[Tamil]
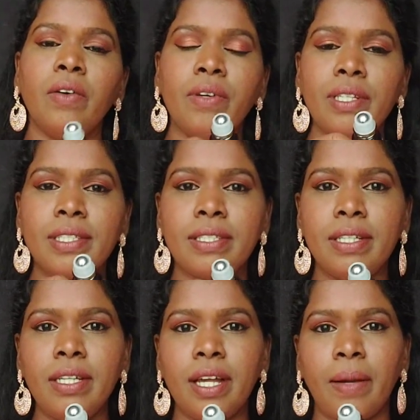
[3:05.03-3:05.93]
ஒரு
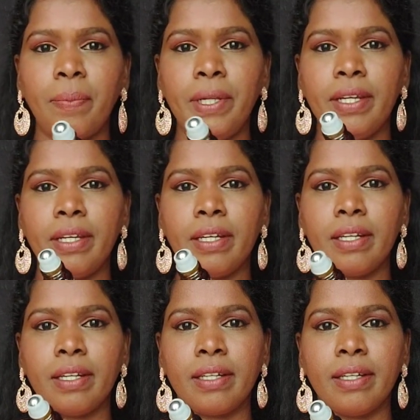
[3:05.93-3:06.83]
ஸ்டீல் அப்ளிகேட்டர்
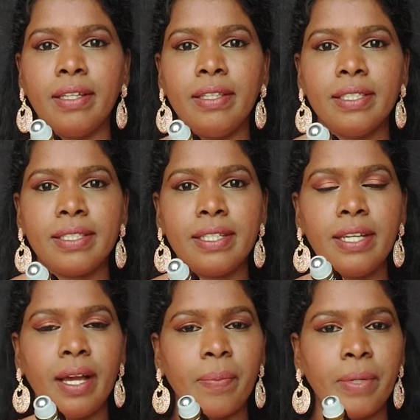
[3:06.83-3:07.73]
இருக்குது இந்த ஸ்டீல்
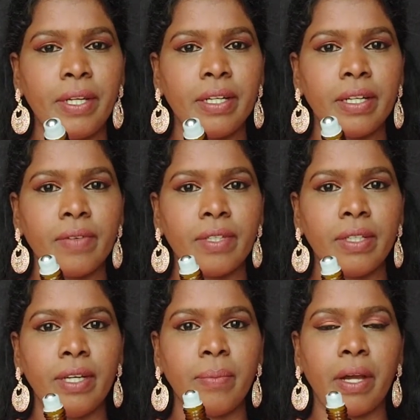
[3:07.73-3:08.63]
அப்ளிகேட்டர் வந்து
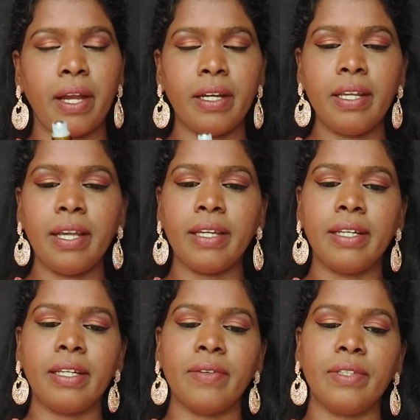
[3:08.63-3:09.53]
நம்ம அண்டர் ஐ
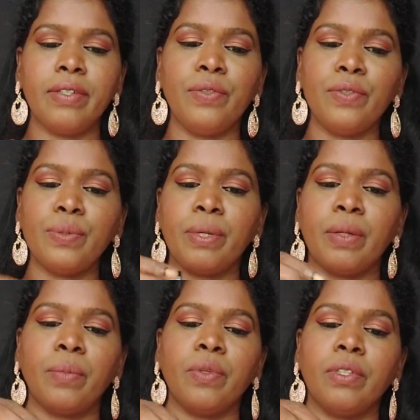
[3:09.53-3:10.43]
கிட்ட வந்து யூஸ்
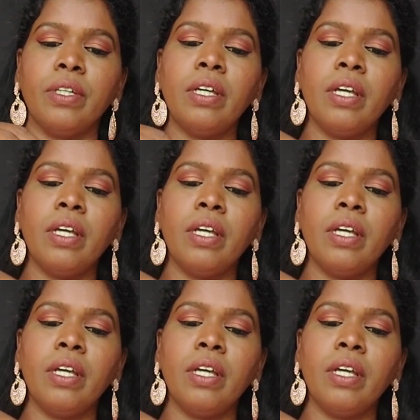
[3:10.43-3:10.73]
பண்ணும்போது